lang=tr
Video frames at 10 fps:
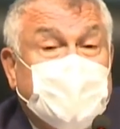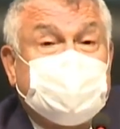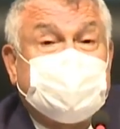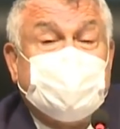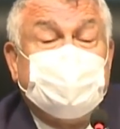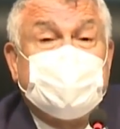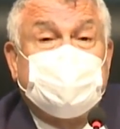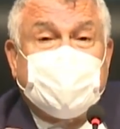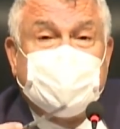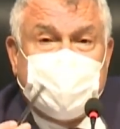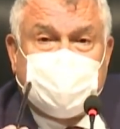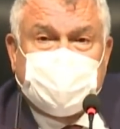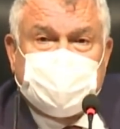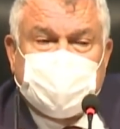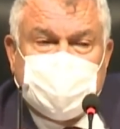Bak sen meclis üyeliği
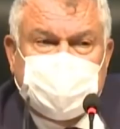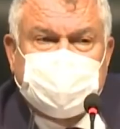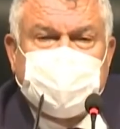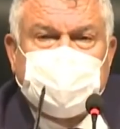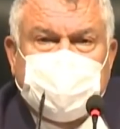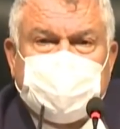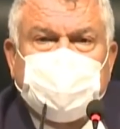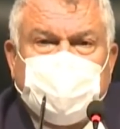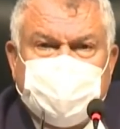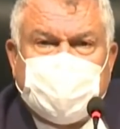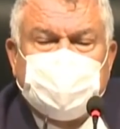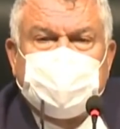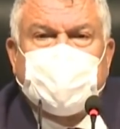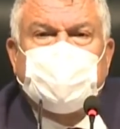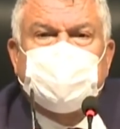yaptın. Bilirsin meclis üyesi olmayanın
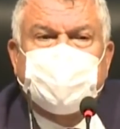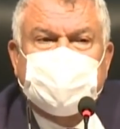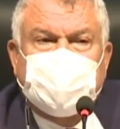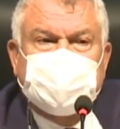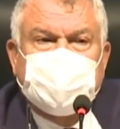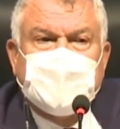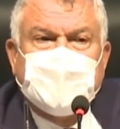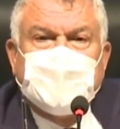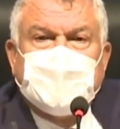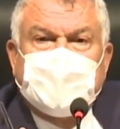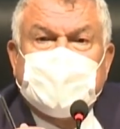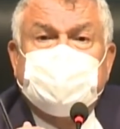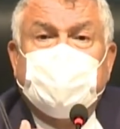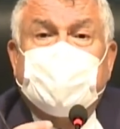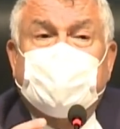burada konuşma şansı
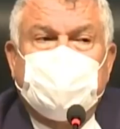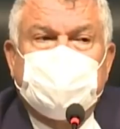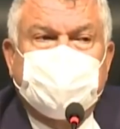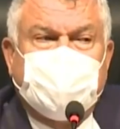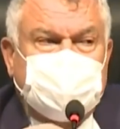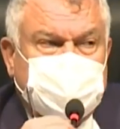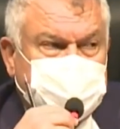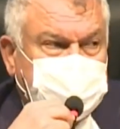resmi olarak konuşmaz.